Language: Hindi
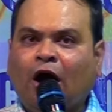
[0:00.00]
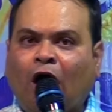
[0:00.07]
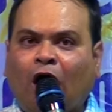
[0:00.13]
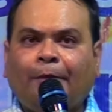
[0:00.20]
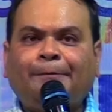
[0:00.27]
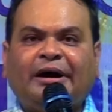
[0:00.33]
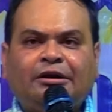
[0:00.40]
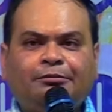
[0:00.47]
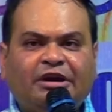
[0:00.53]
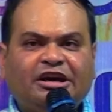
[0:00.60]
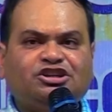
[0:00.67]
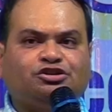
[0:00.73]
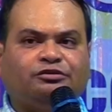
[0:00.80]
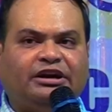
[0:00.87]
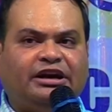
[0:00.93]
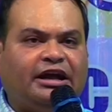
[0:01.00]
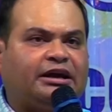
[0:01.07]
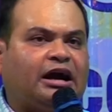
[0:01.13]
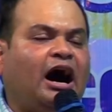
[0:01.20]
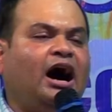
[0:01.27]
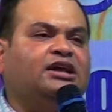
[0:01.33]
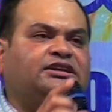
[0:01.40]
और परमेश्वर ने
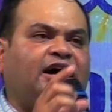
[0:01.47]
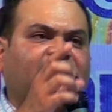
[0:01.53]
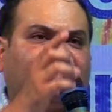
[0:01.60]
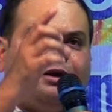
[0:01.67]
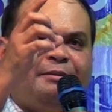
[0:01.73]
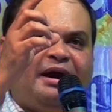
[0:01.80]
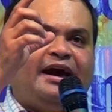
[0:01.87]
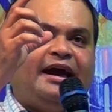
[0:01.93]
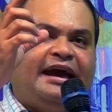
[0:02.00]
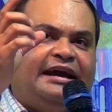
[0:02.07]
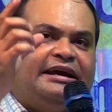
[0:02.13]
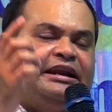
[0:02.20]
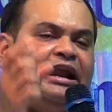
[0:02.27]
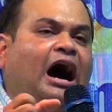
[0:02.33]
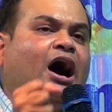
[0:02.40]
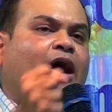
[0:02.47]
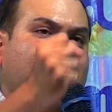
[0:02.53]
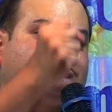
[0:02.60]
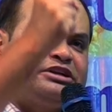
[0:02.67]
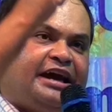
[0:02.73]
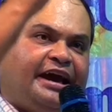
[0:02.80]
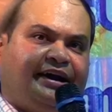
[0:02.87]
कहा था कि मैं
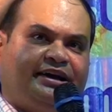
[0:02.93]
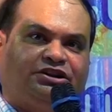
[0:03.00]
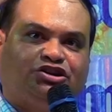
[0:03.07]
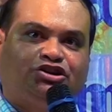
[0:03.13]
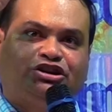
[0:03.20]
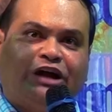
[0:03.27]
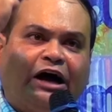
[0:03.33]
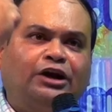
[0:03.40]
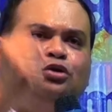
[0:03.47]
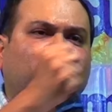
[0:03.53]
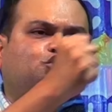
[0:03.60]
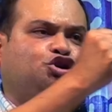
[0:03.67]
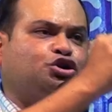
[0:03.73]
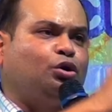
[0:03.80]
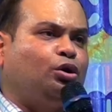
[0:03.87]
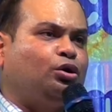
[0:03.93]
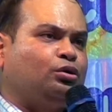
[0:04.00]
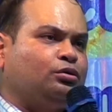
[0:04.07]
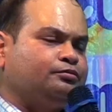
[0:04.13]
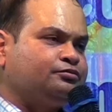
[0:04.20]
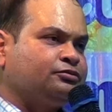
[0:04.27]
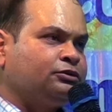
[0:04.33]
एलाम के धनुष को
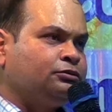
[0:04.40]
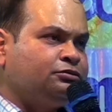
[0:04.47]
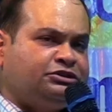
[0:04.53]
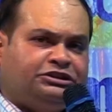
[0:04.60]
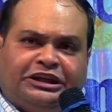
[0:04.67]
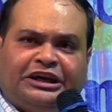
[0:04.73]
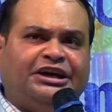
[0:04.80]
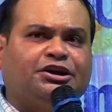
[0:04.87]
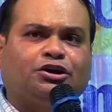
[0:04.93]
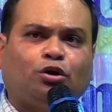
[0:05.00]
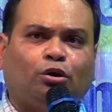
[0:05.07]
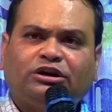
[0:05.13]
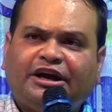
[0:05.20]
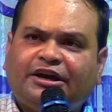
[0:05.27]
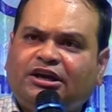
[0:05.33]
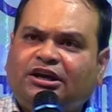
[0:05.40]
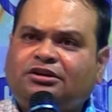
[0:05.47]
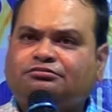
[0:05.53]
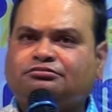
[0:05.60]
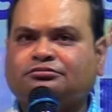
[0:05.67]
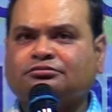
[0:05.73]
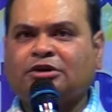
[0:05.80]
तीर को नहीं
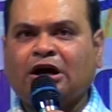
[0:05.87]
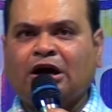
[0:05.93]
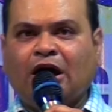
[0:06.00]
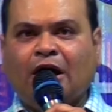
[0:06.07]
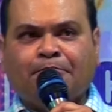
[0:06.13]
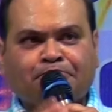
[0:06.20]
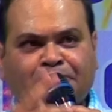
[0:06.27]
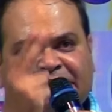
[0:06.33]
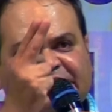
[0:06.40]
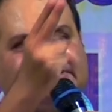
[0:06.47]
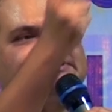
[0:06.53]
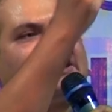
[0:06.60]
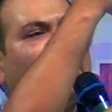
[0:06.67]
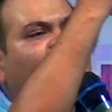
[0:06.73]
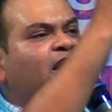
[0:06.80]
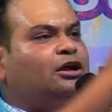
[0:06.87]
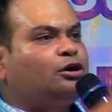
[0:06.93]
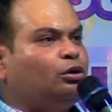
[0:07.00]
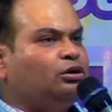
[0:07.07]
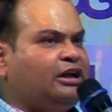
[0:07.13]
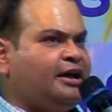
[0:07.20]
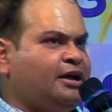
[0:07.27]
मिसाइल
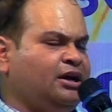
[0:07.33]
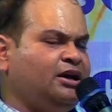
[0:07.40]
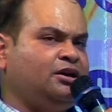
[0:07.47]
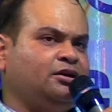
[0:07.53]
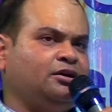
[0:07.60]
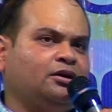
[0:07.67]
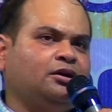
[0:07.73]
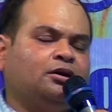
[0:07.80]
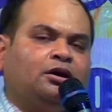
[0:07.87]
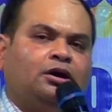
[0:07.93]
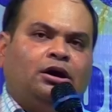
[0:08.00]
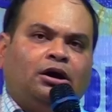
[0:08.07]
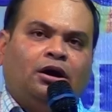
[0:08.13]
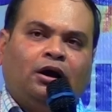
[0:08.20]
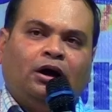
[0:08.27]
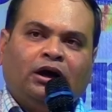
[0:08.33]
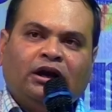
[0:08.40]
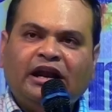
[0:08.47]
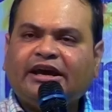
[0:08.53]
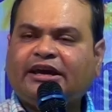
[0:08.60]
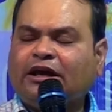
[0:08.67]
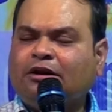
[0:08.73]
को नहीं
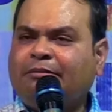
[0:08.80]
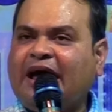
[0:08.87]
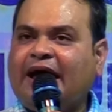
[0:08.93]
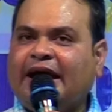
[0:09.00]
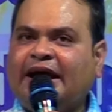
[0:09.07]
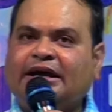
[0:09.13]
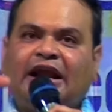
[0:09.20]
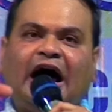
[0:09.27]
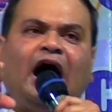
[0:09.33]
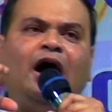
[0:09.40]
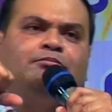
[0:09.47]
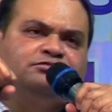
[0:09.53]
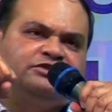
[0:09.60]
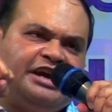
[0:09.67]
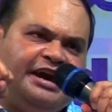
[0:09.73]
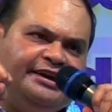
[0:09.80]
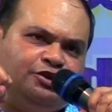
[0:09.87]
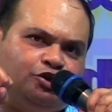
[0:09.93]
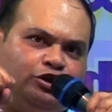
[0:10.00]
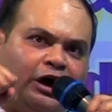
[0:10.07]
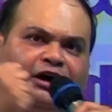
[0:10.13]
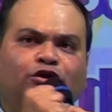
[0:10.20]
लेकिन मैं एलाम के
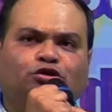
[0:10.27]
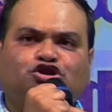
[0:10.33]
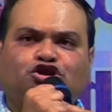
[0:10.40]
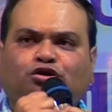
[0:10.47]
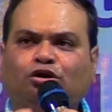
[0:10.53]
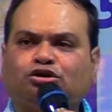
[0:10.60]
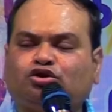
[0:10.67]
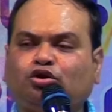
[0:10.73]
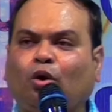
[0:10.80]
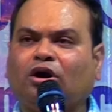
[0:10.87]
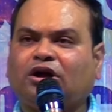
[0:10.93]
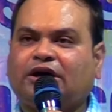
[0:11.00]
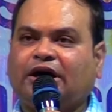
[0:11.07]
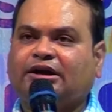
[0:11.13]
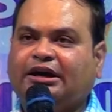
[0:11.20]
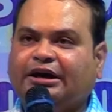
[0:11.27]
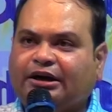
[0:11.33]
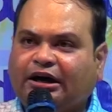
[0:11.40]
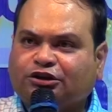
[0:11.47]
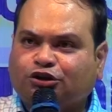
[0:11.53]
धनुष को तोड़ करके रख